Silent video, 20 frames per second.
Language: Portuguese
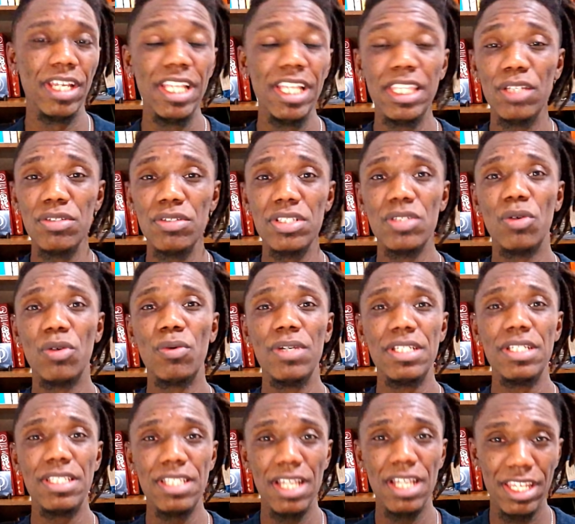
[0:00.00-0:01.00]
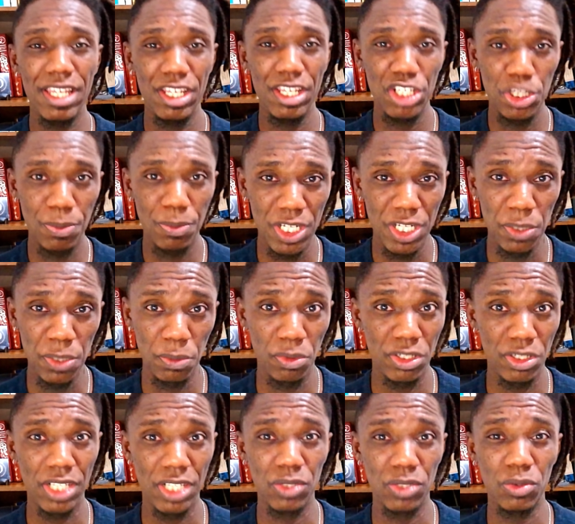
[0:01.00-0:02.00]
Então, se não conhecia aqui, espaço do
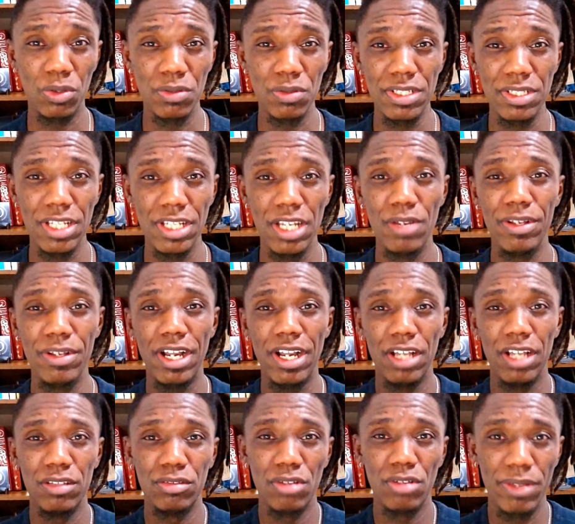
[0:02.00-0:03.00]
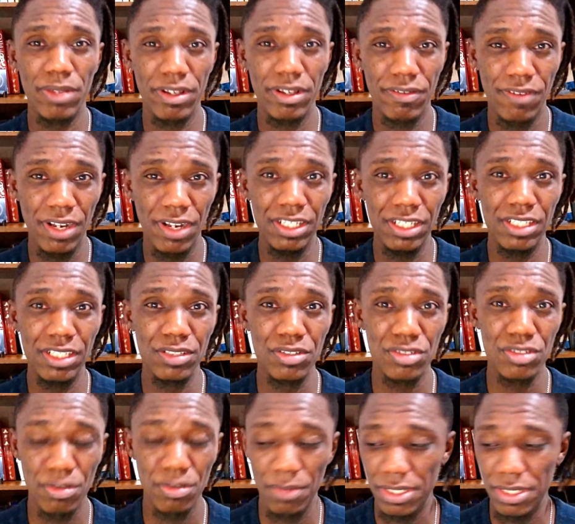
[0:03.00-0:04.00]
Projeto Conselho, Ricardo Tomé falando
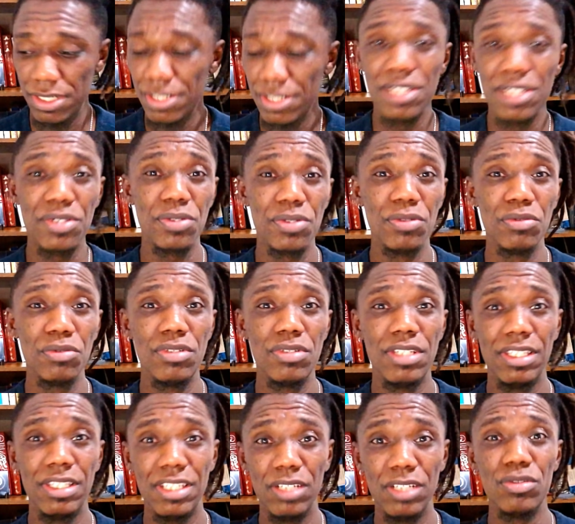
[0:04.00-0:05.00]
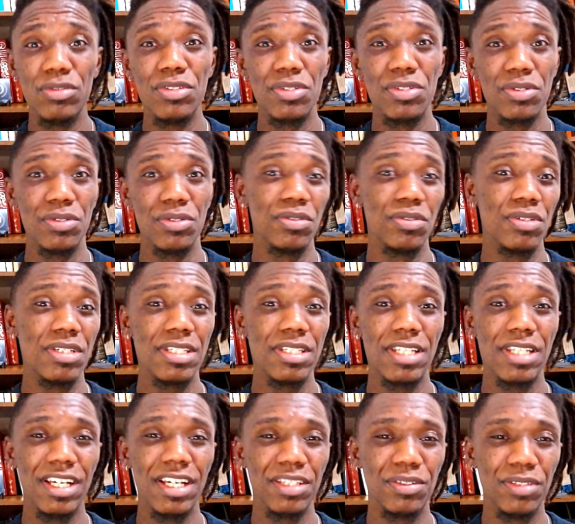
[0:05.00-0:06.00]
sobre esses assuntos e tantos outros,
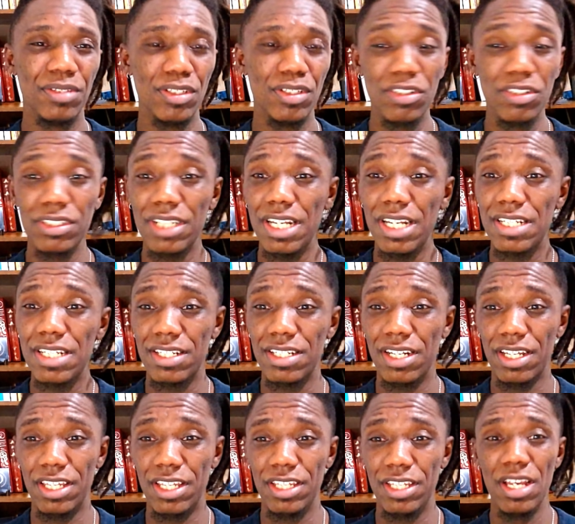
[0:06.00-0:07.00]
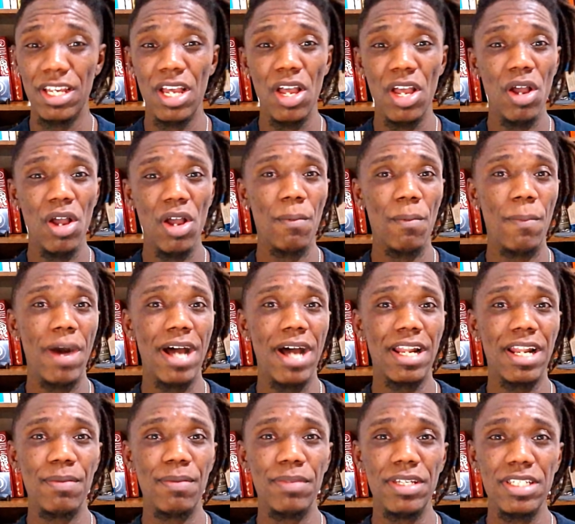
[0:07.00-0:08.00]
certo? Então, vou trazer aqui
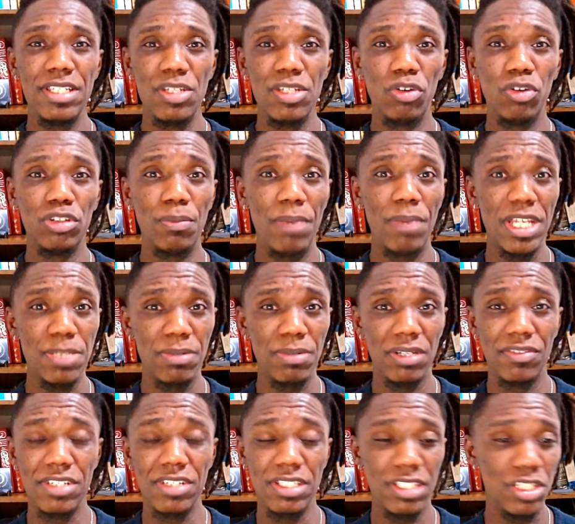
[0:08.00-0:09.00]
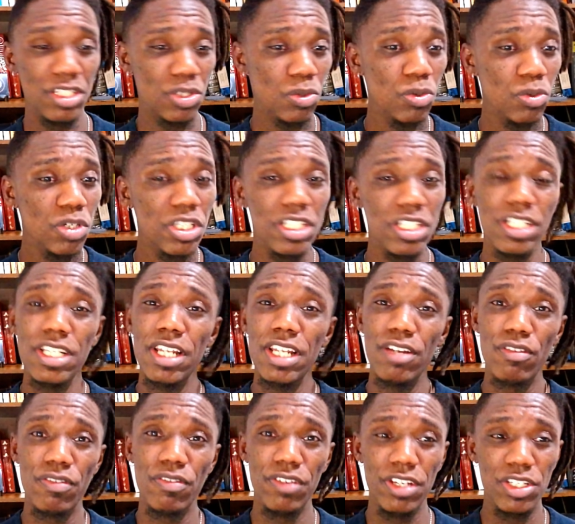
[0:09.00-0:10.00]
parar mesmo enquanto peço para vocês curtirem
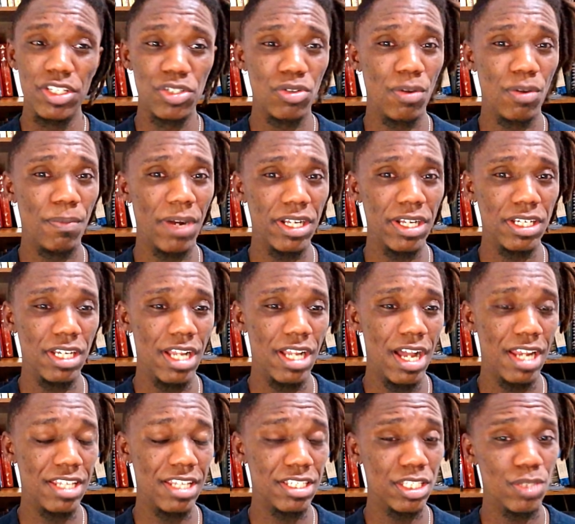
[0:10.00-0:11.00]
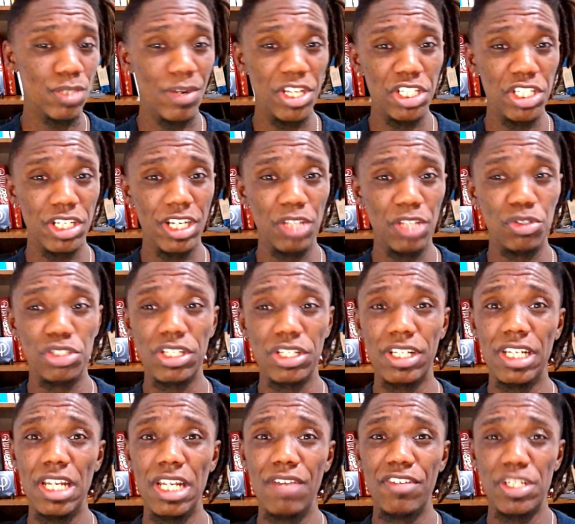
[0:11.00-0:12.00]
o vídeo, compartilharem. Se não é inscrito,
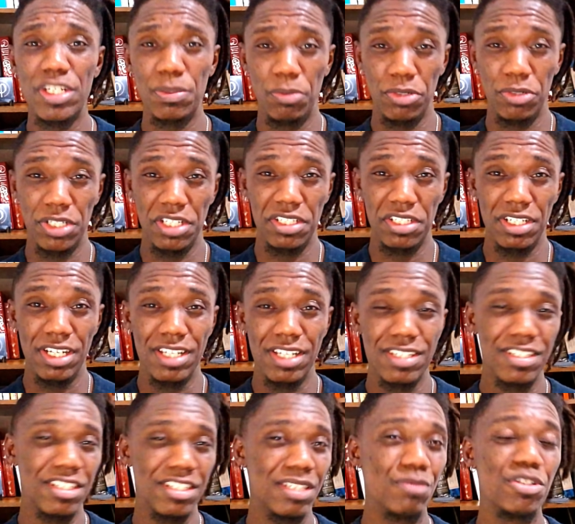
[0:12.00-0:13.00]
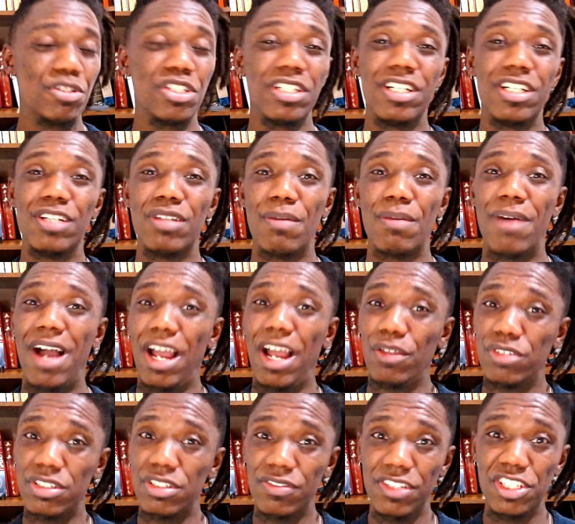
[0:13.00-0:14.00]
inscreva-se por gentileza. Estamos chegando à marca
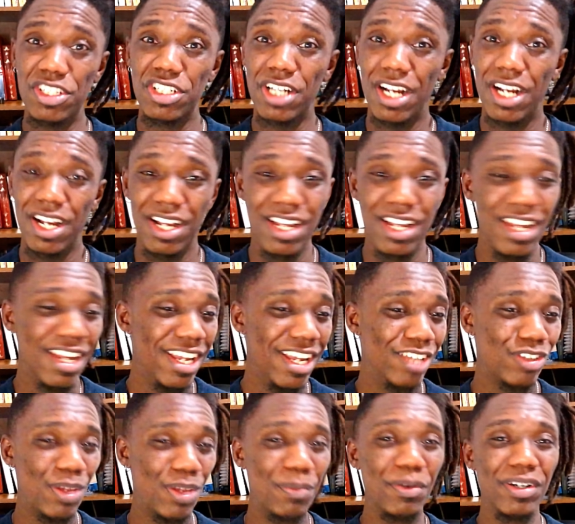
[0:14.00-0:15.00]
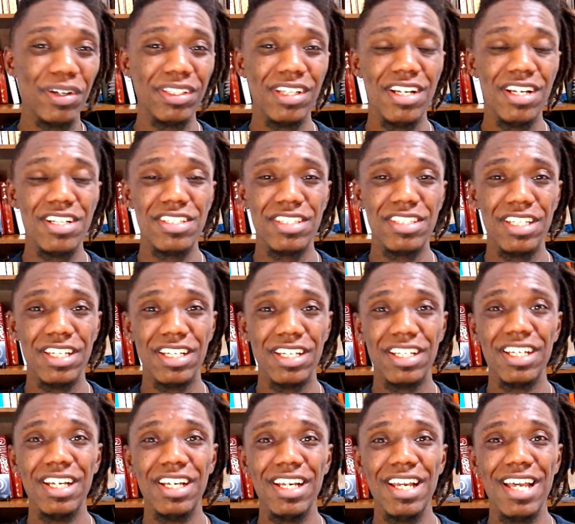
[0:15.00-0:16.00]
dos 20k, então é importante ter
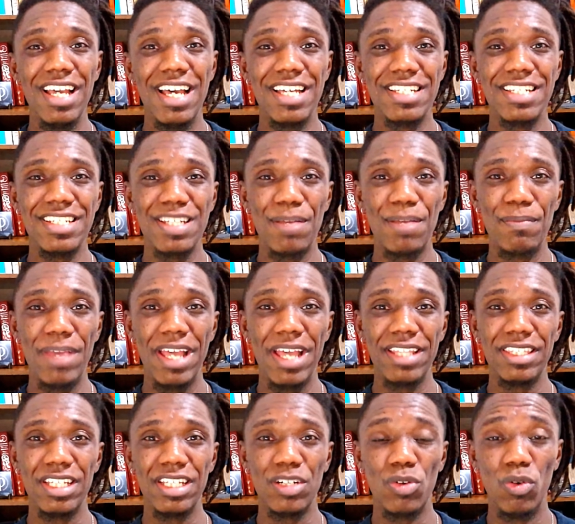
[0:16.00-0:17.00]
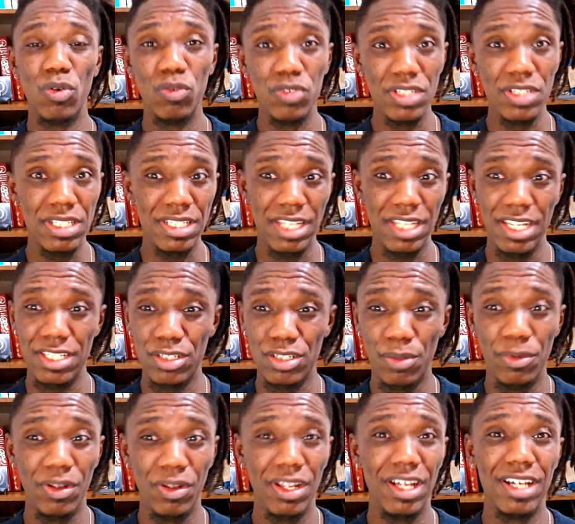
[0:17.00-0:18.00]
essa meta com vocês ao
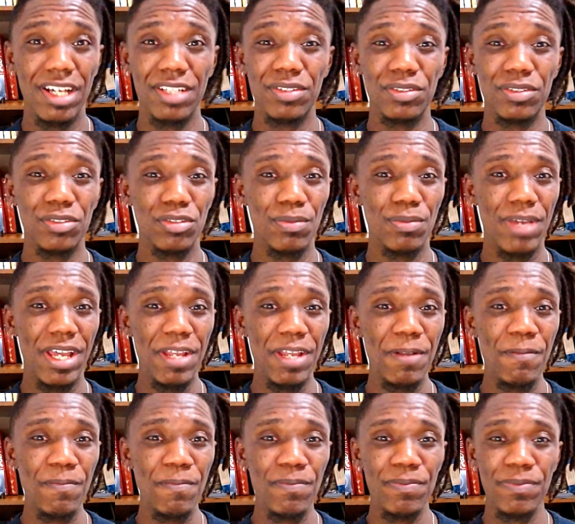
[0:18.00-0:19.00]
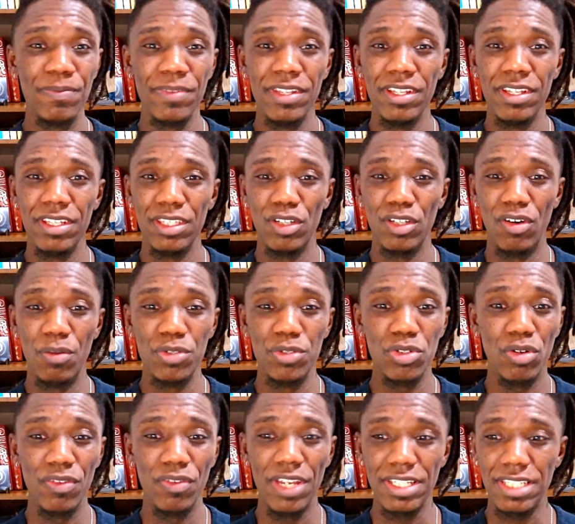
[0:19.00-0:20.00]
meu lado, tudo bem? Então vamos
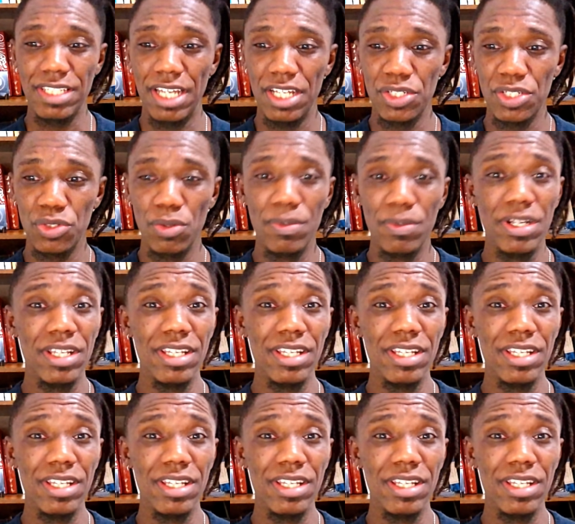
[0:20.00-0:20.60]
conversar sobre